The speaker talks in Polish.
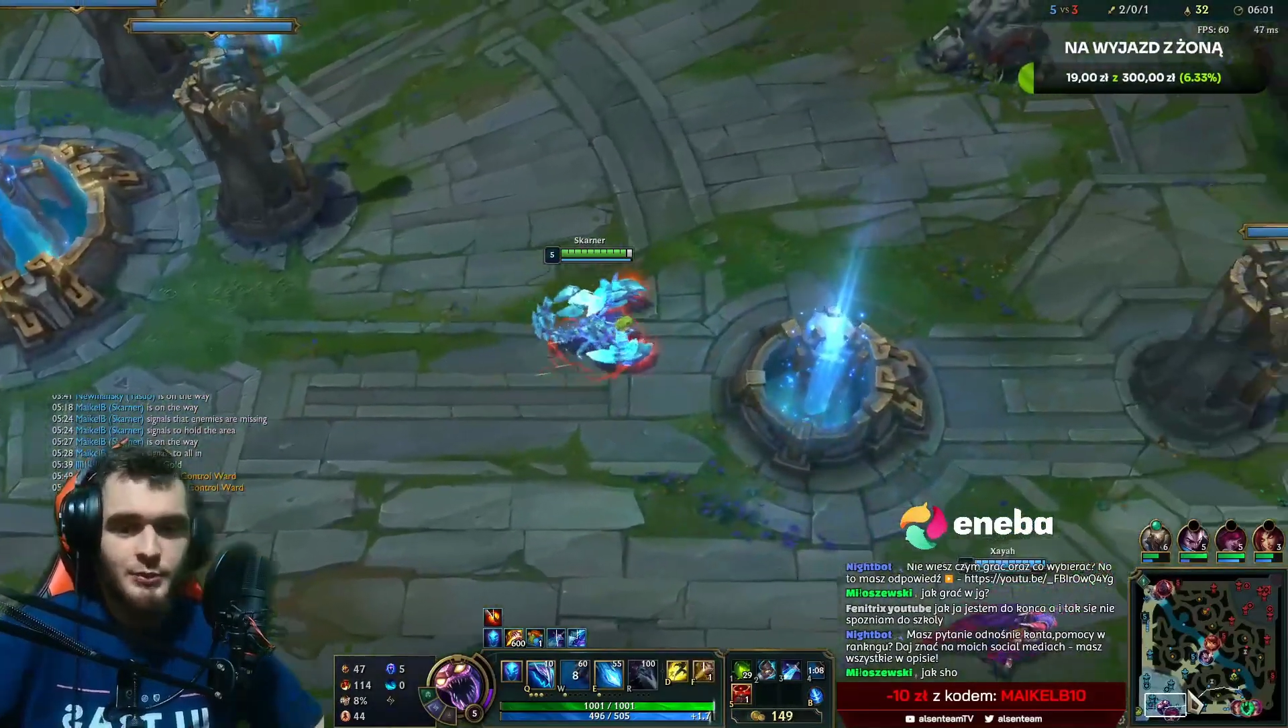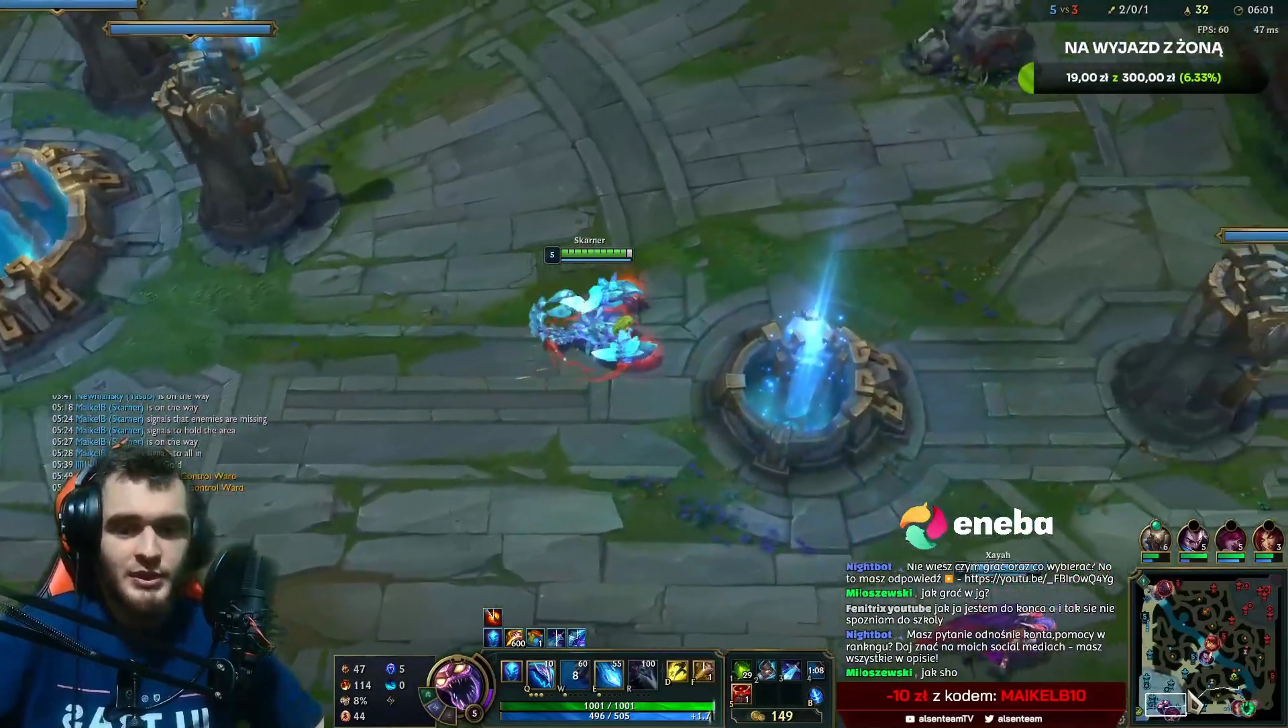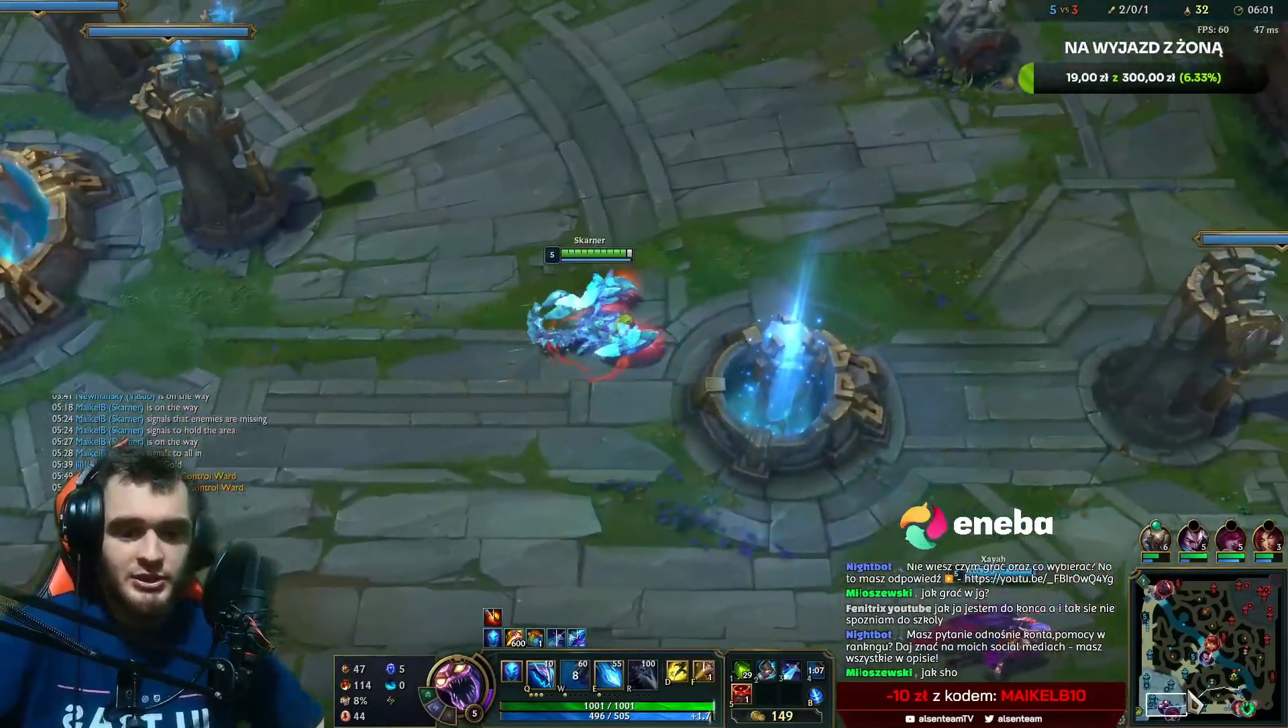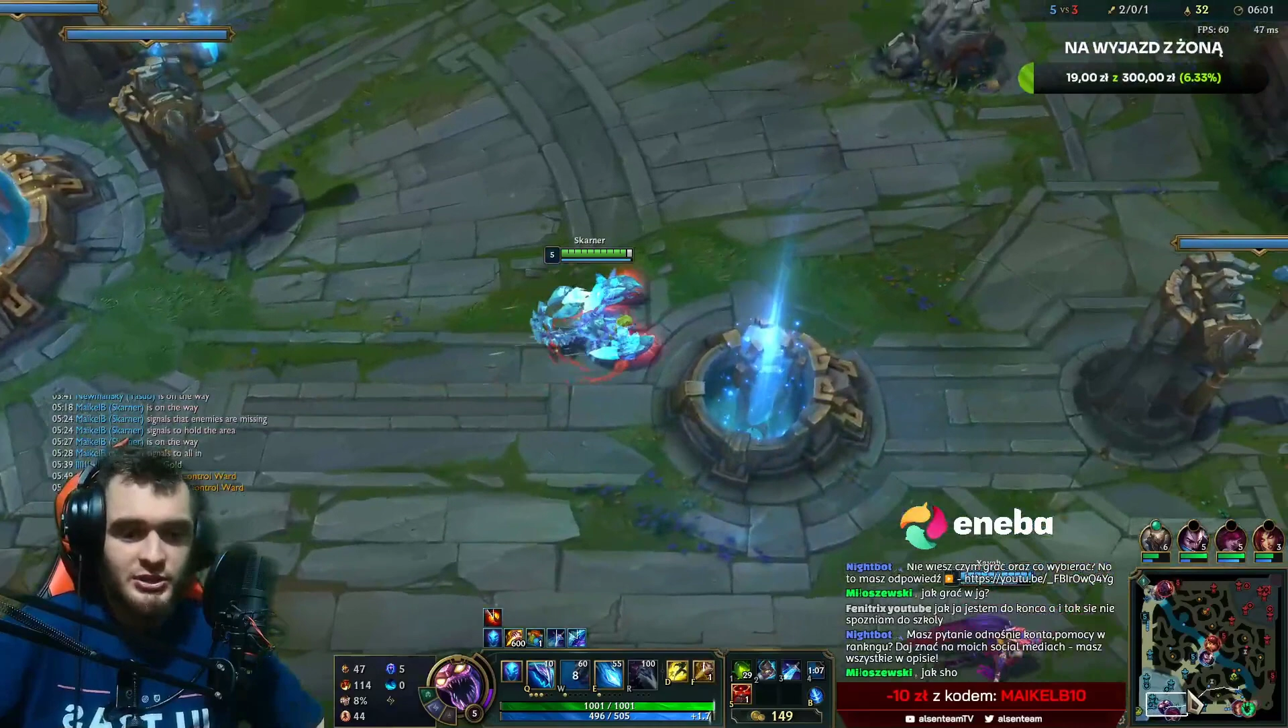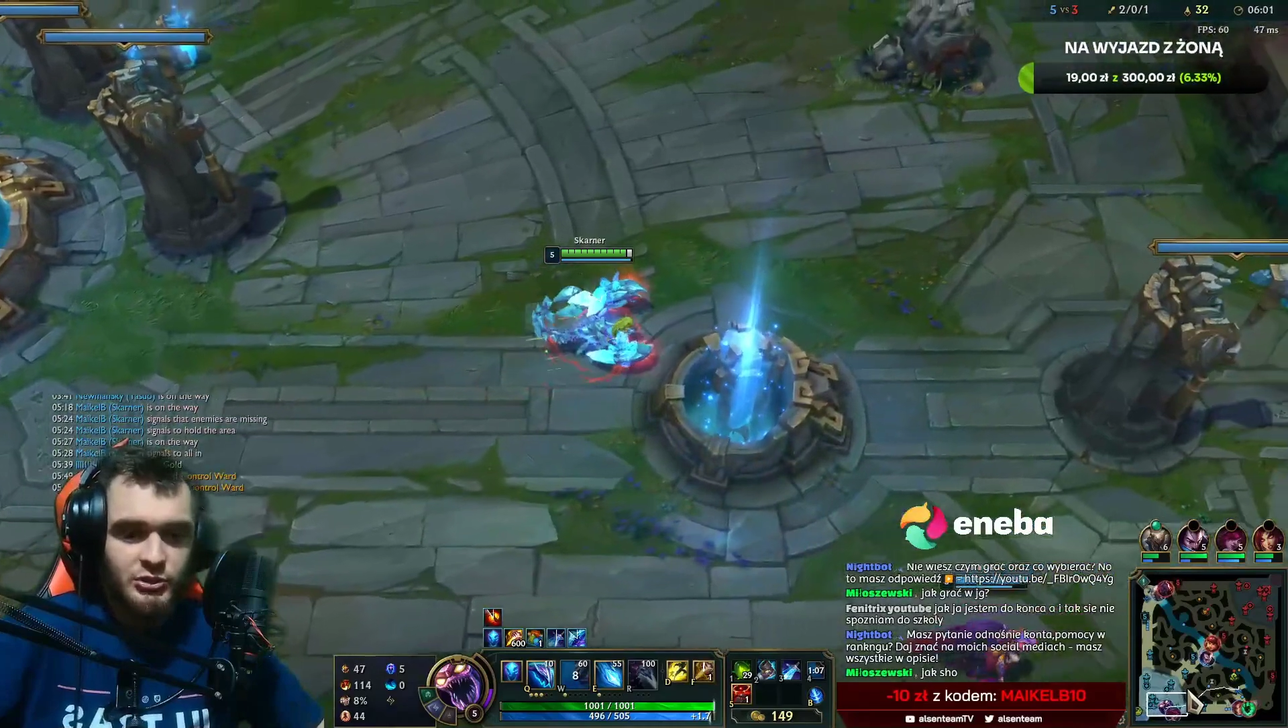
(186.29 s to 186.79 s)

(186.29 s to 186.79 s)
bić,